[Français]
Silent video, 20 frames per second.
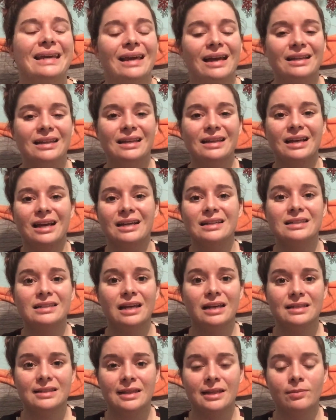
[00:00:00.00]
Y a des... Quand
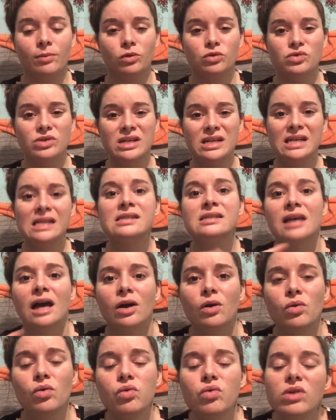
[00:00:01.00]
c'est des produits liquides, ça
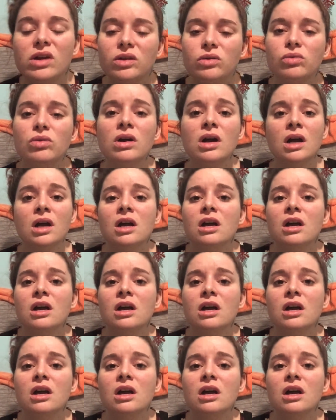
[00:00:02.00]
coule et tout.